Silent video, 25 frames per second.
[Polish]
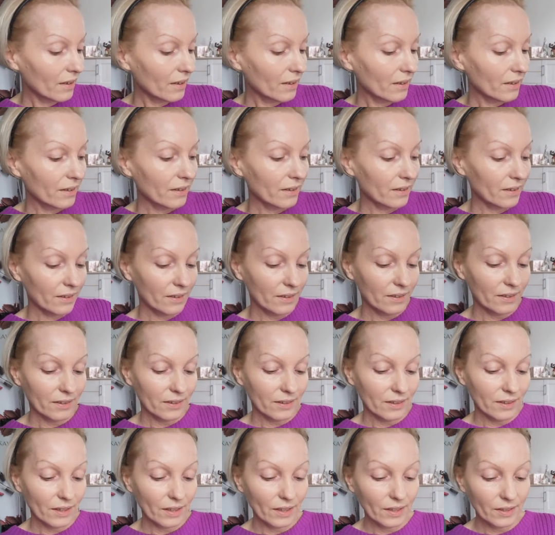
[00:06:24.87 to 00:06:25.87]

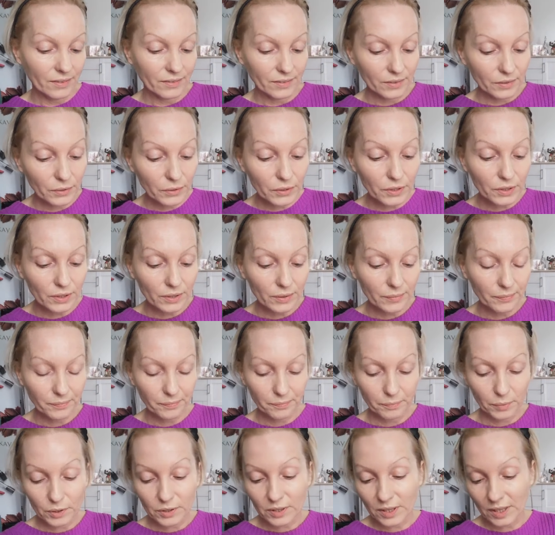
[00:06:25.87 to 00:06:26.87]
e, no i
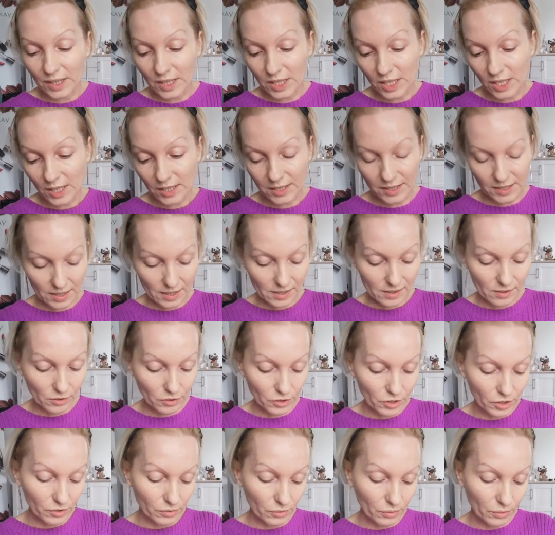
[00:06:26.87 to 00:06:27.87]
podkreślać na co
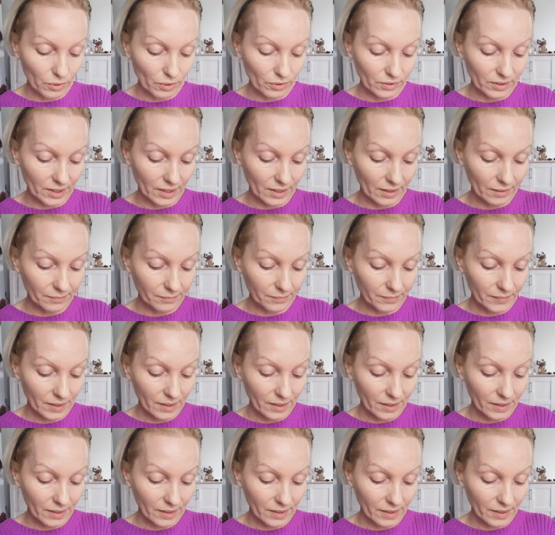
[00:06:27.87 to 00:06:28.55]
dzień urodę,